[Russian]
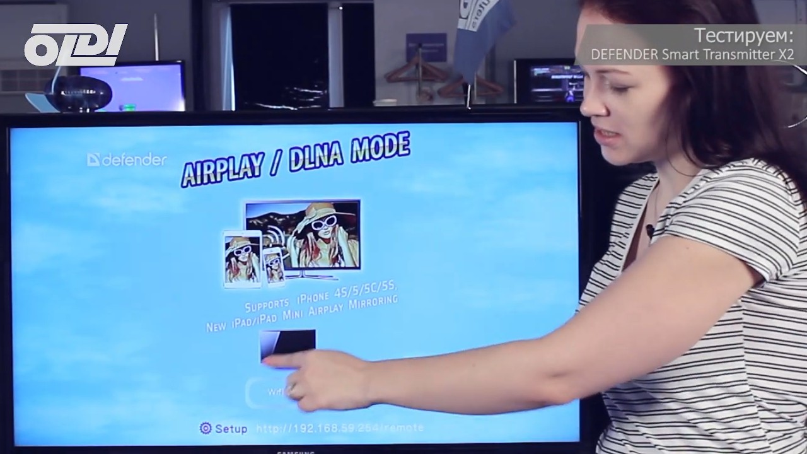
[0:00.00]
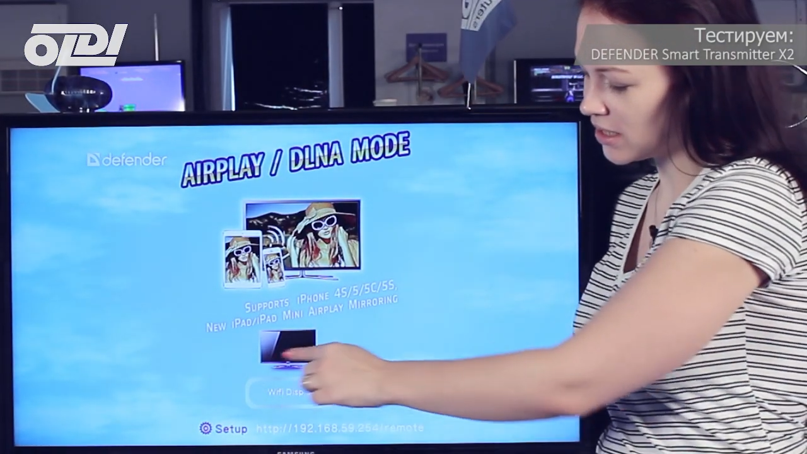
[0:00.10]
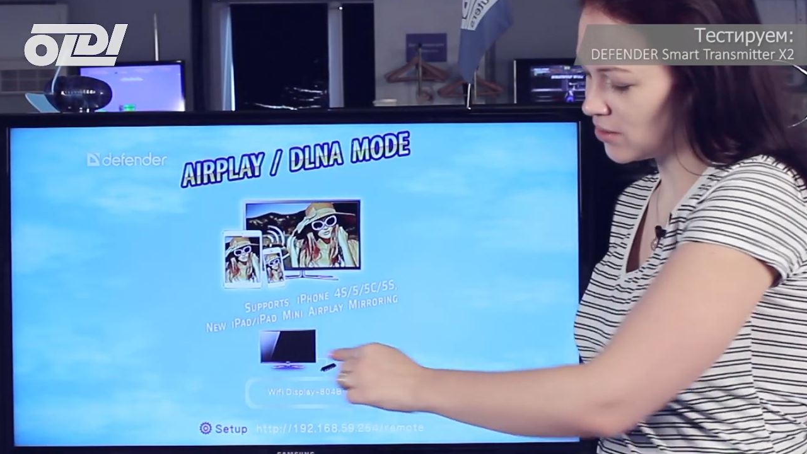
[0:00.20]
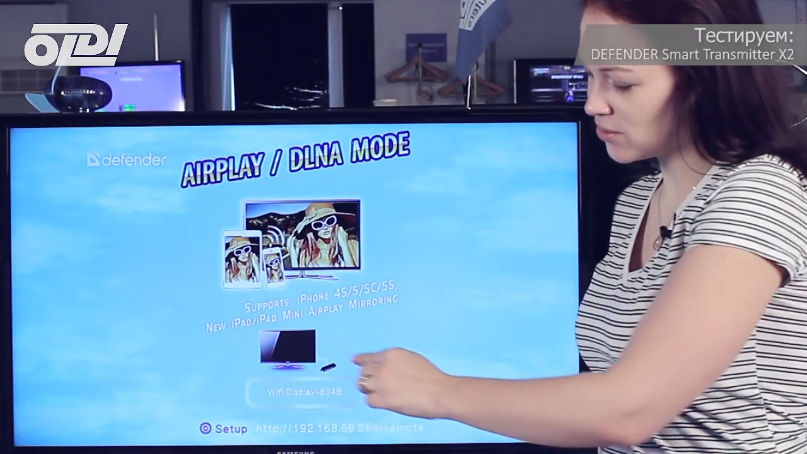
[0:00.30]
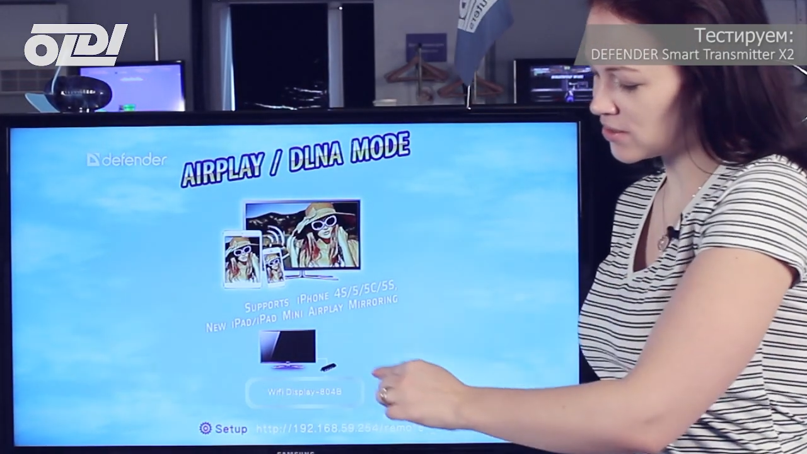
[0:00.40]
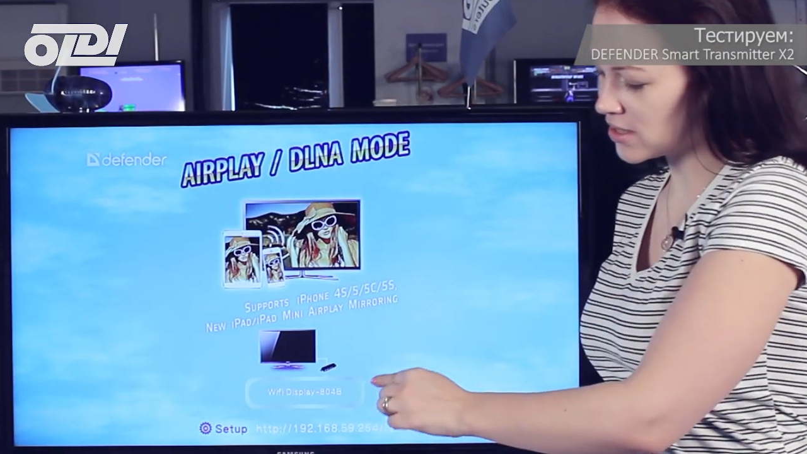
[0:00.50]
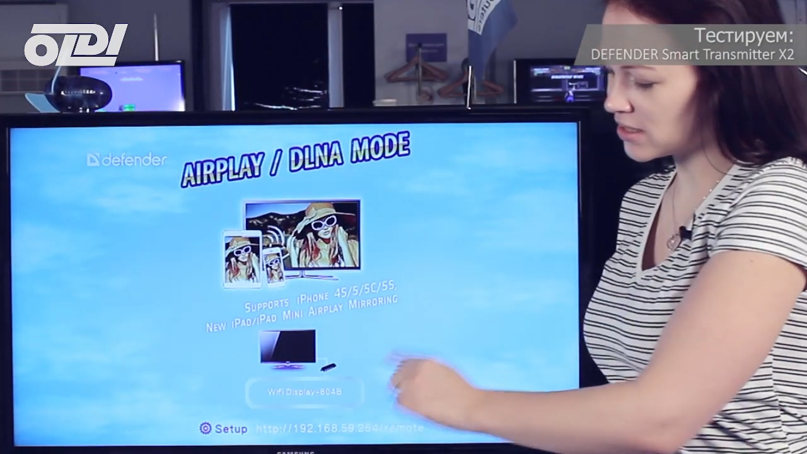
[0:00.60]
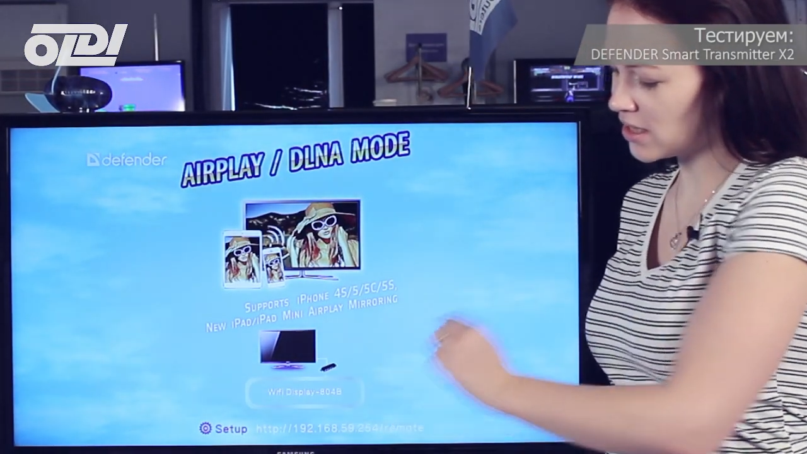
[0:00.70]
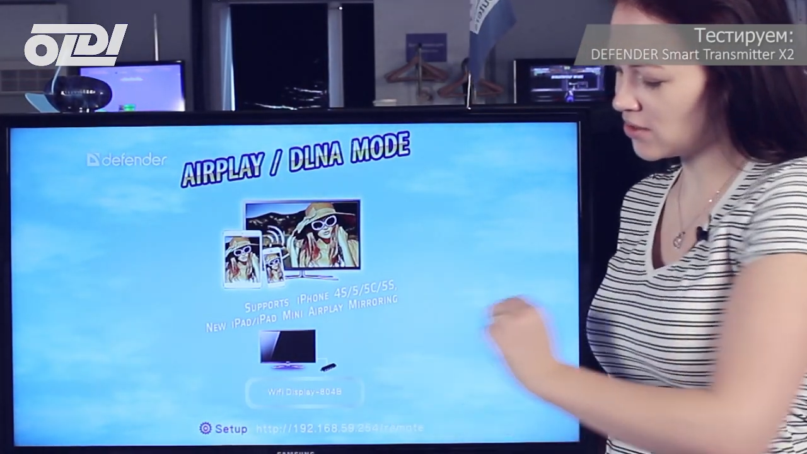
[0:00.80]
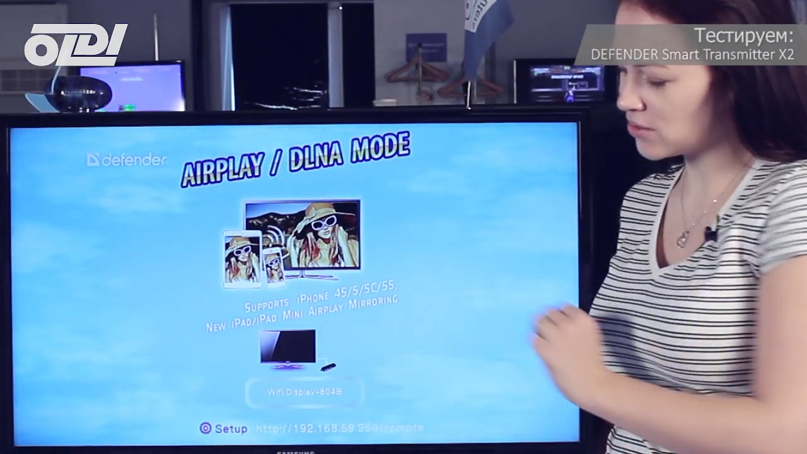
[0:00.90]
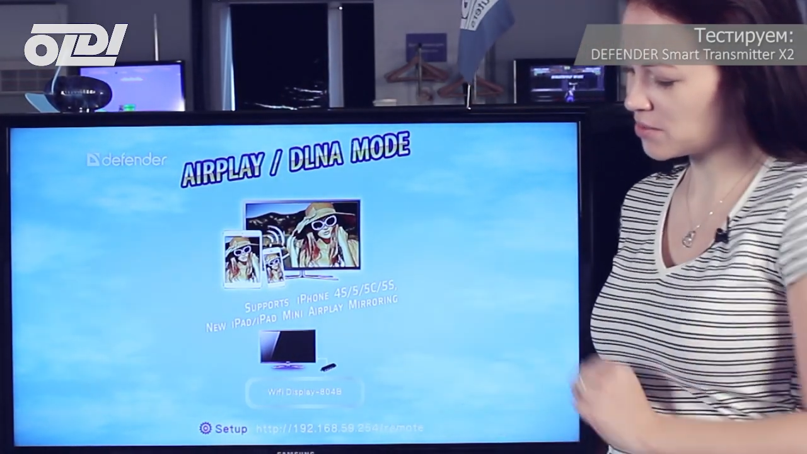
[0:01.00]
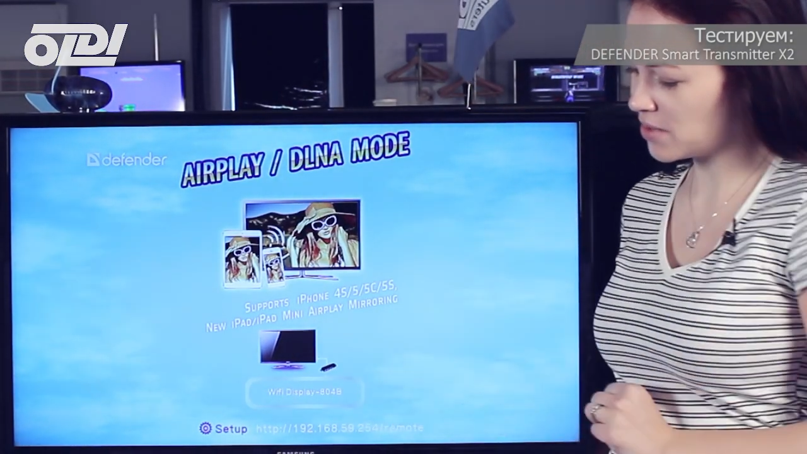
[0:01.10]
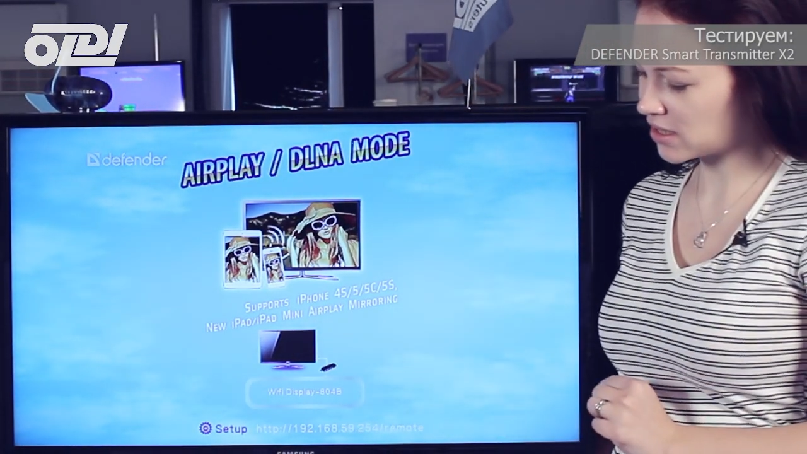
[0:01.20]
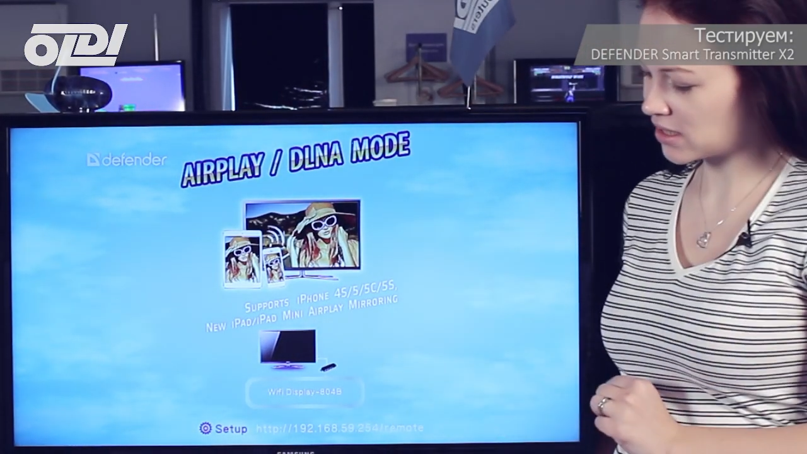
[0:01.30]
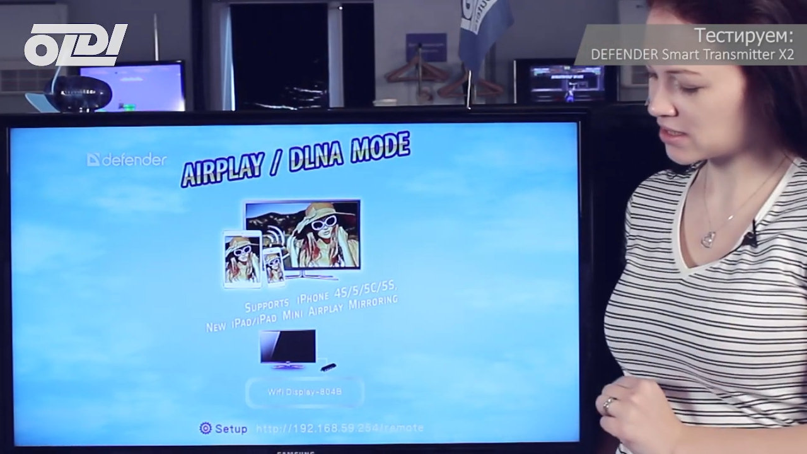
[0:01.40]
которую создает
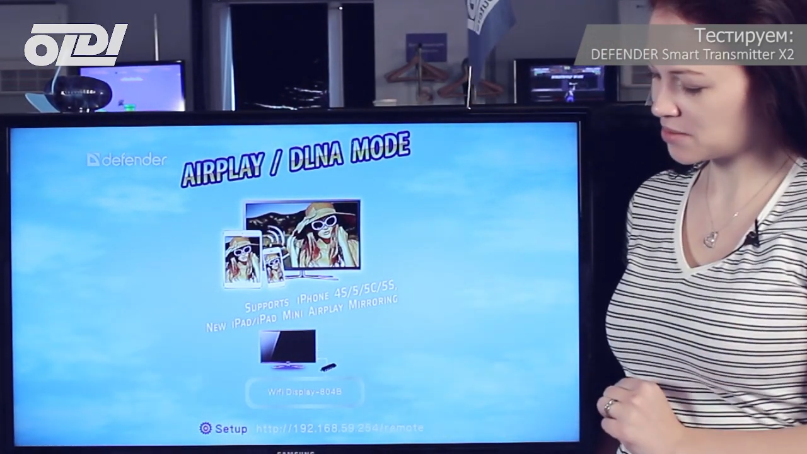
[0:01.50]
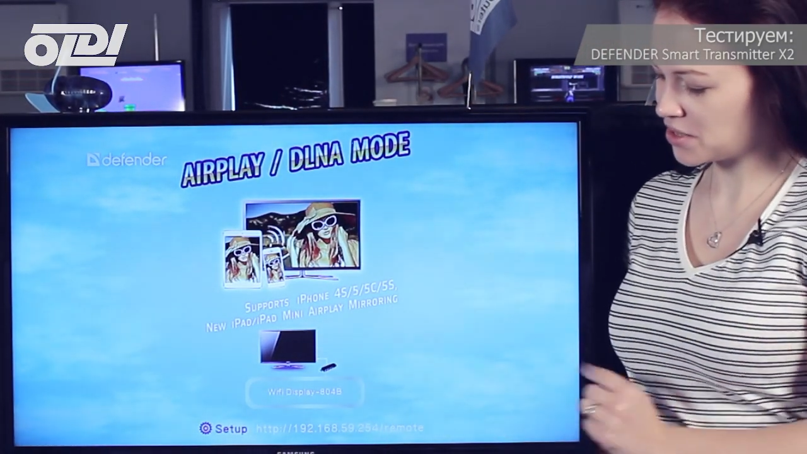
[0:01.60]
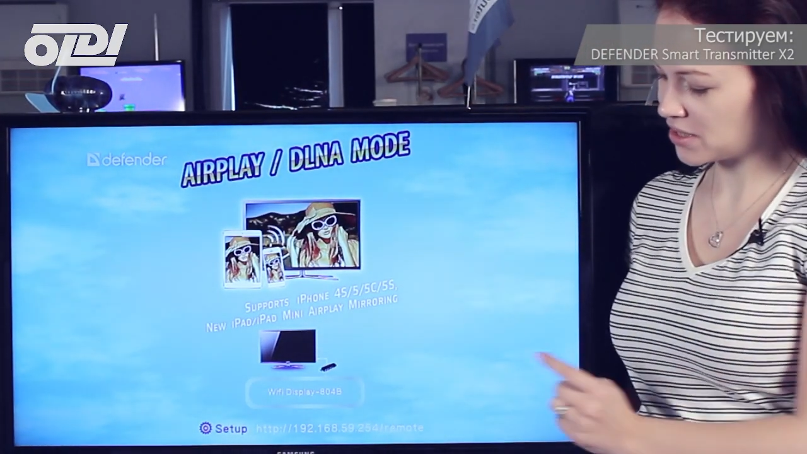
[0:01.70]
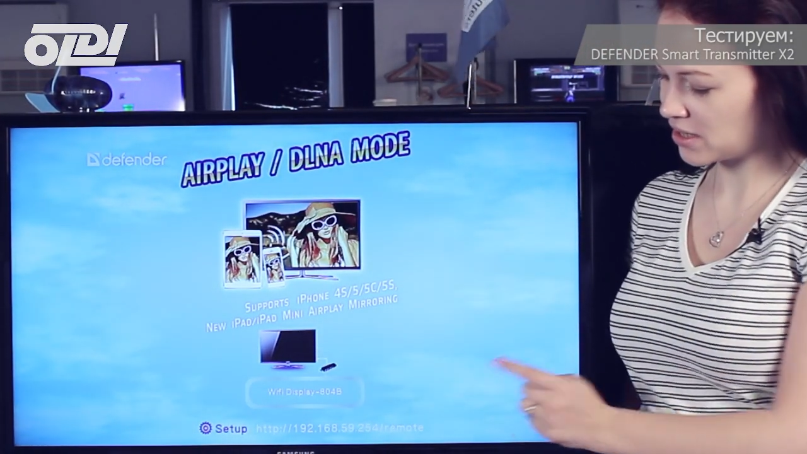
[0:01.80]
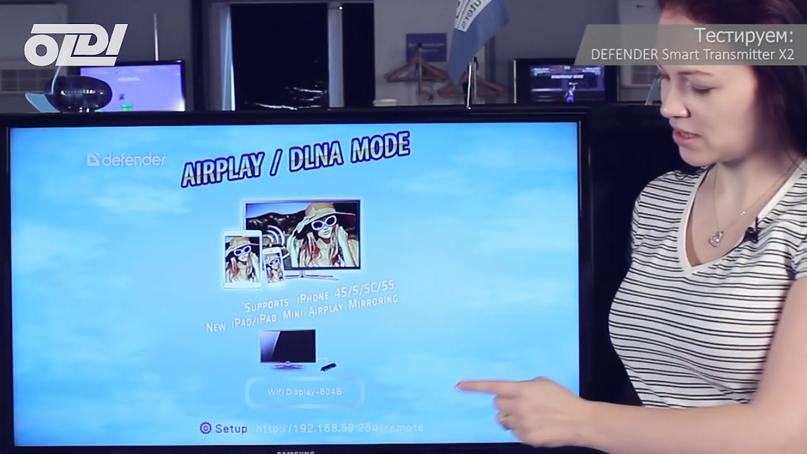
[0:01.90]
смарт-трансмиттер,